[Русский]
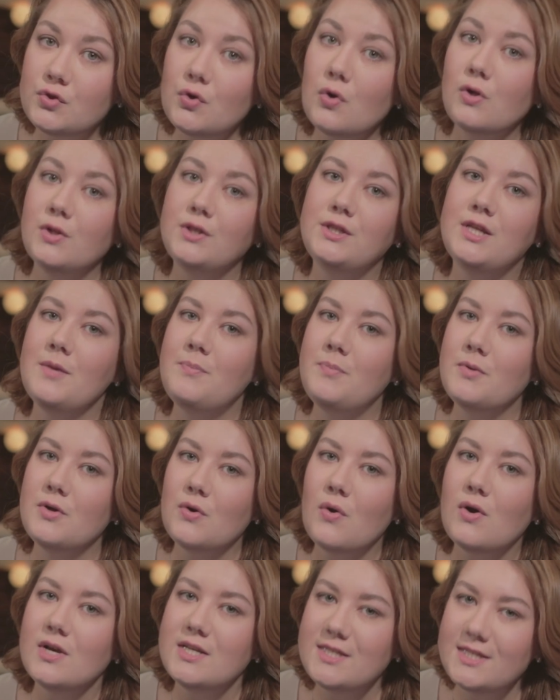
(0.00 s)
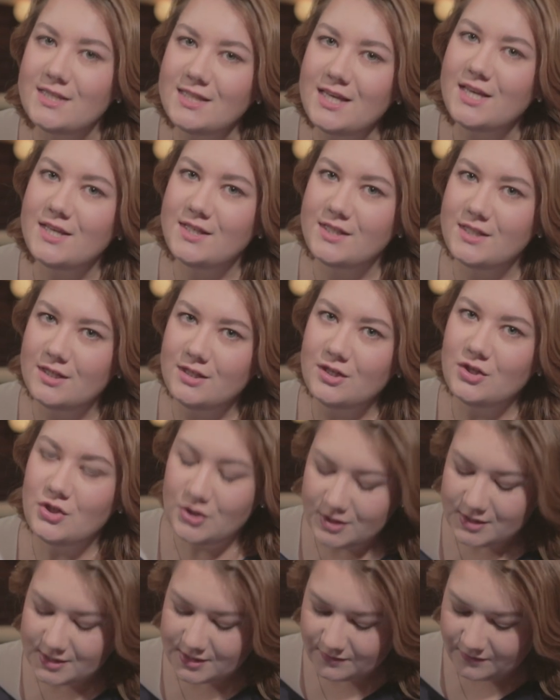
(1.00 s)
желтое перо, с ней
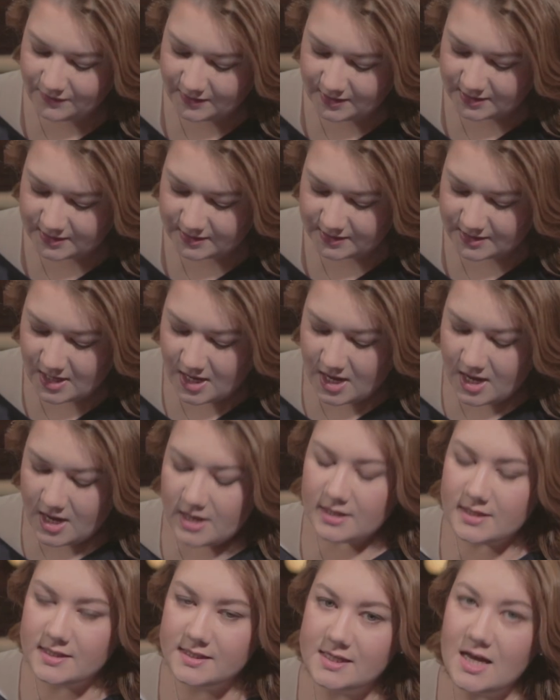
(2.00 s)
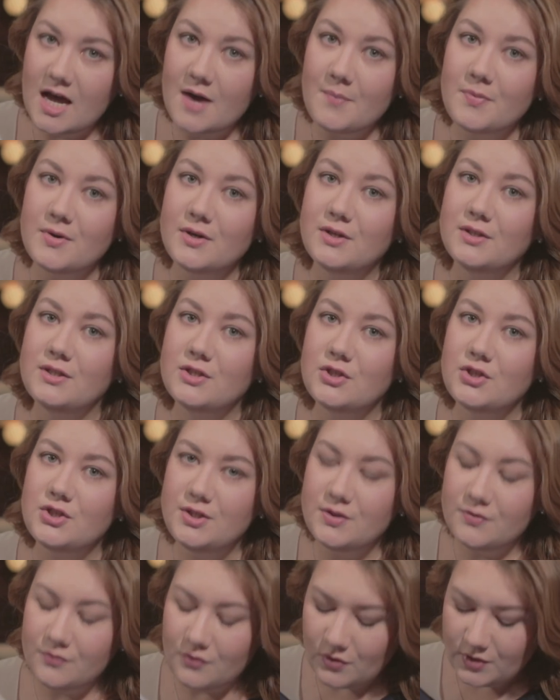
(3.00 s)
синичий свист, И запах
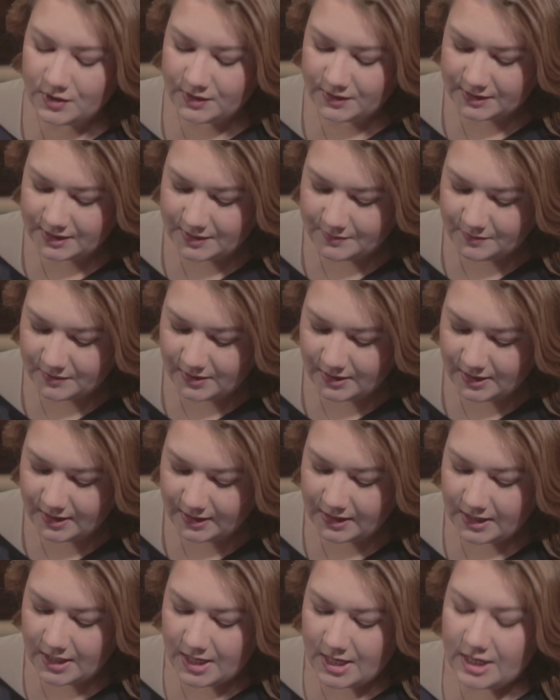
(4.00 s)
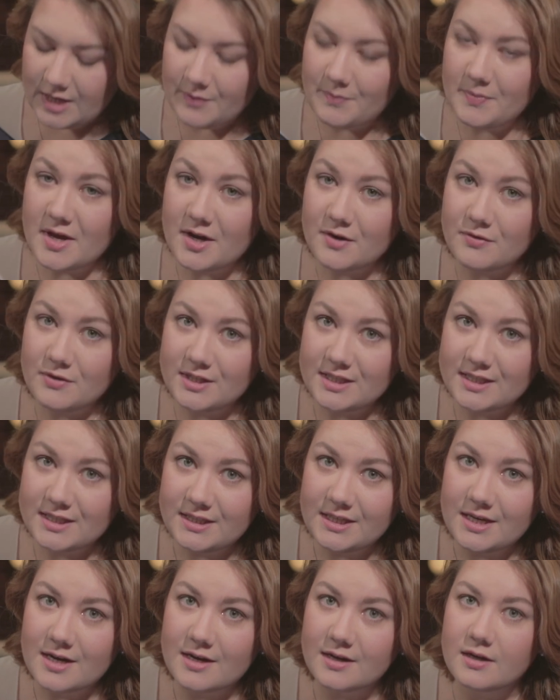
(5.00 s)
дождевой земли, и первый
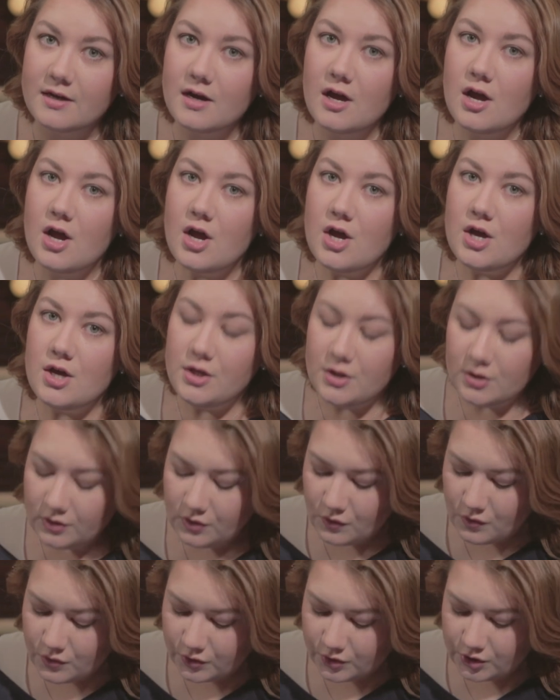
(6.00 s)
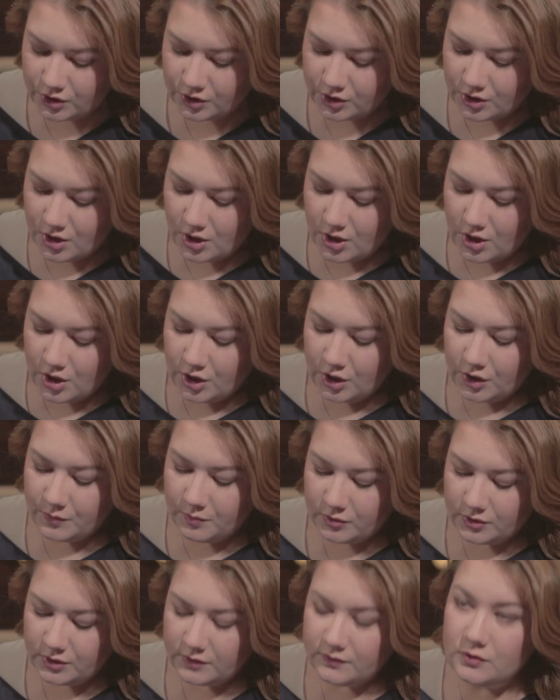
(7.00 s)
снег, и луч — и
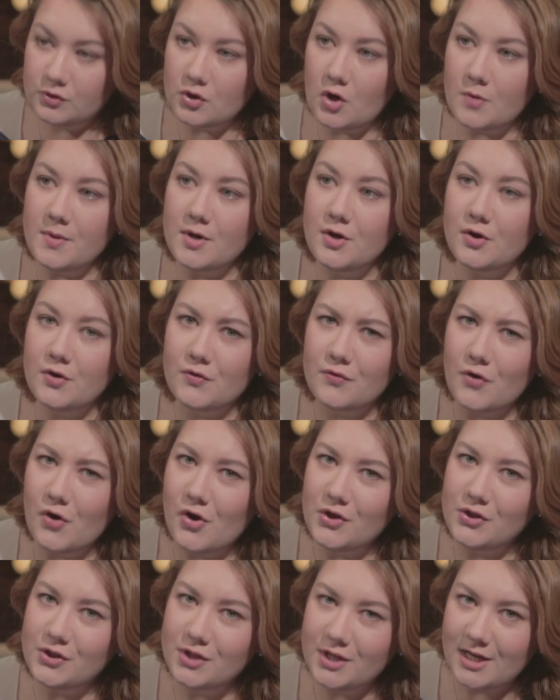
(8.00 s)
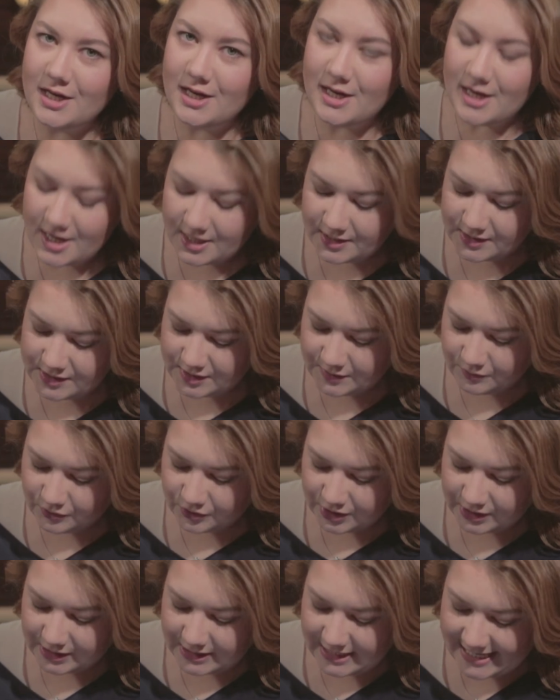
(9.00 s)
будет в доме хвойный лес, и
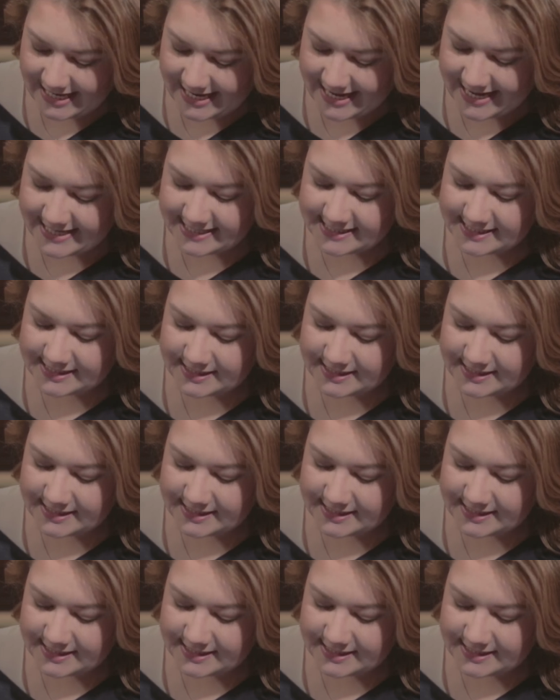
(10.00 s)
будет лес